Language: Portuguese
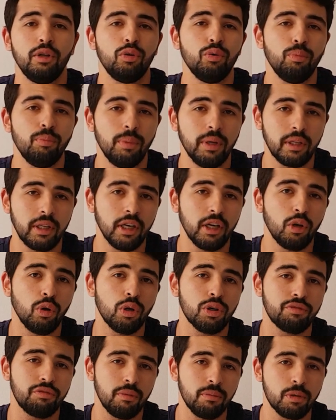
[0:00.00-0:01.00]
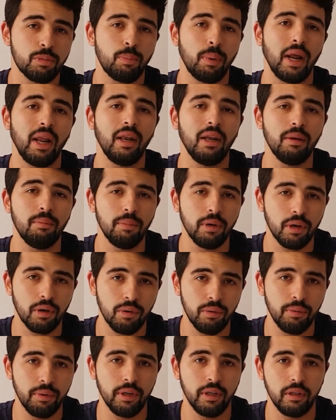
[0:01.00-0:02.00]
do momento em que nós vamos para a lama
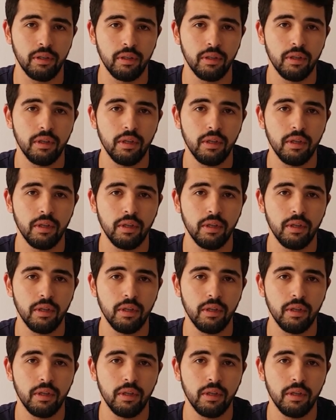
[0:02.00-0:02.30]
com ele.